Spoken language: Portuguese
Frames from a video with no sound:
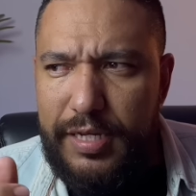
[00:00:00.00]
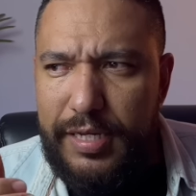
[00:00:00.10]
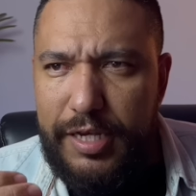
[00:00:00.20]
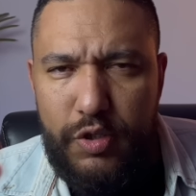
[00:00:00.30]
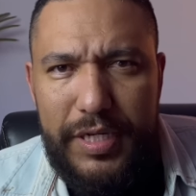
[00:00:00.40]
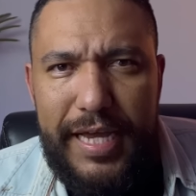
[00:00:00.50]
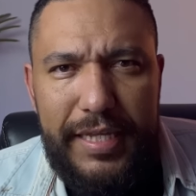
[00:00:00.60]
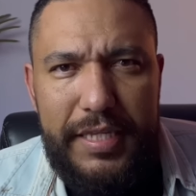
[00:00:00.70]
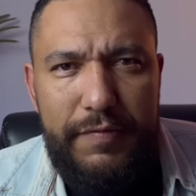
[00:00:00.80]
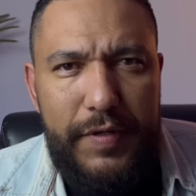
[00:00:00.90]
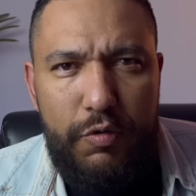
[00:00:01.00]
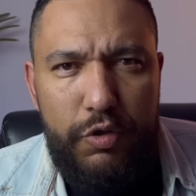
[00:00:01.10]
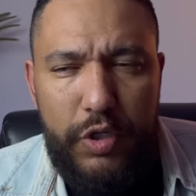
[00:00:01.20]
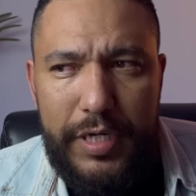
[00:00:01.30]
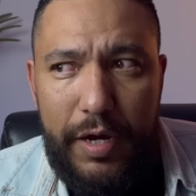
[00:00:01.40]
É só ligar a TV no
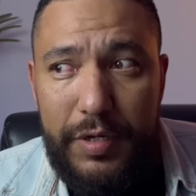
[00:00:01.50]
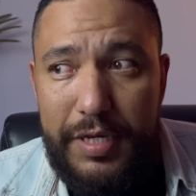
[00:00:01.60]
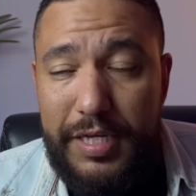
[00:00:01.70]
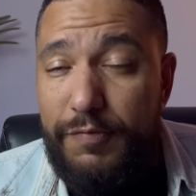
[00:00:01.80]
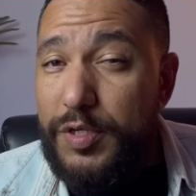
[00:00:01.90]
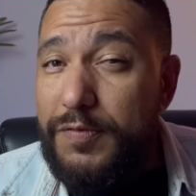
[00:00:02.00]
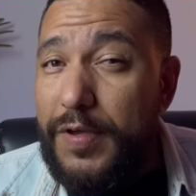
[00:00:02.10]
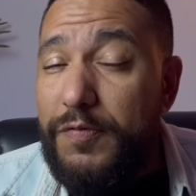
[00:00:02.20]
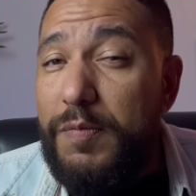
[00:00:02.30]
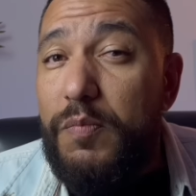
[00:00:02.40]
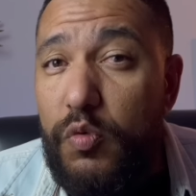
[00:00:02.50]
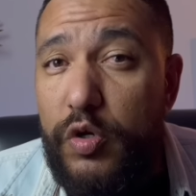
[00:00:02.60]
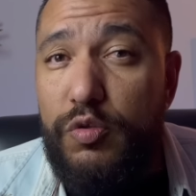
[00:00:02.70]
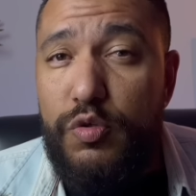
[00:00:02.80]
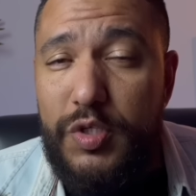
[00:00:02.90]
jornal e você vai ver
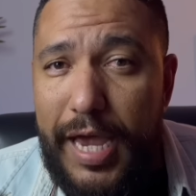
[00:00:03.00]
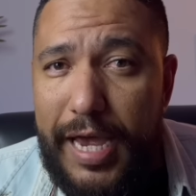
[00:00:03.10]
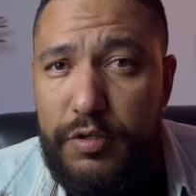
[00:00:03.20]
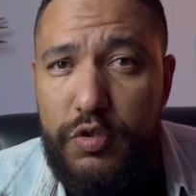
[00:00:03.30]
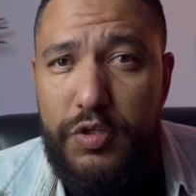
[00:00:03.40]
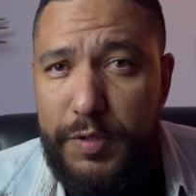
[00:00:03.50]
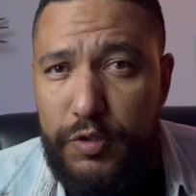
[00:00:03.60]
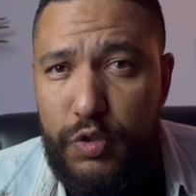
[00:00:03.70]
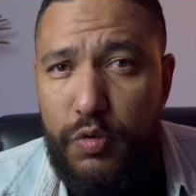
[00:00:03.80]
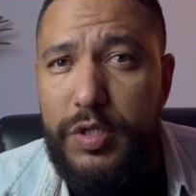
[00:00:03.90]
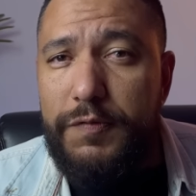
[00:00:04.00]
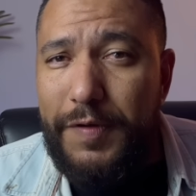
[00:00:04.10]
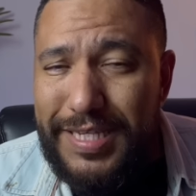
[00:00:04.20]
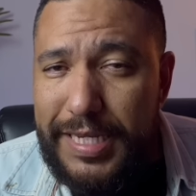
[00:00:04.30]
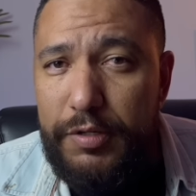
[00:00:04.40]
muitos casos de pessoas
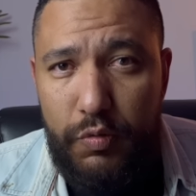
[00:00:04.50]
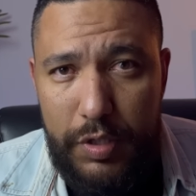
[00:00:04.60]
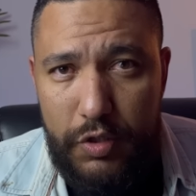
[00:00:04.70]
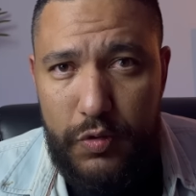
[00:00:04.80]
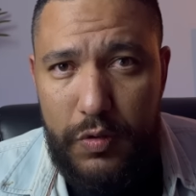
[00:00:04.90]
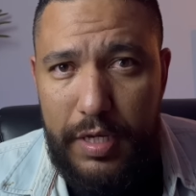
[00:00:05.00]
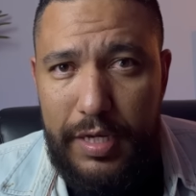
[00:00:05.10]
fazendo isso.